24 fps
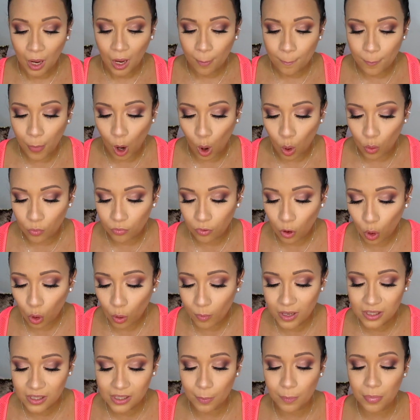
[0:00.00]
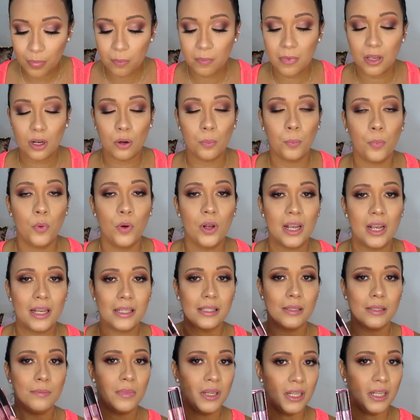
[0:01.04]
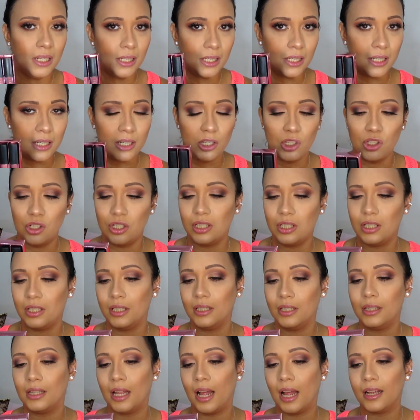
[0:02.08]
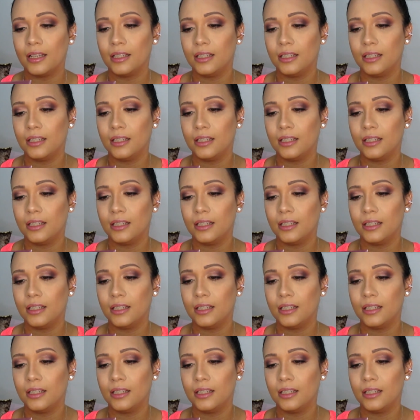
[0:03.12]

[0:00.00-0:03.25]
Bom, vou começar primeiro por esse mini kit aqui, tá?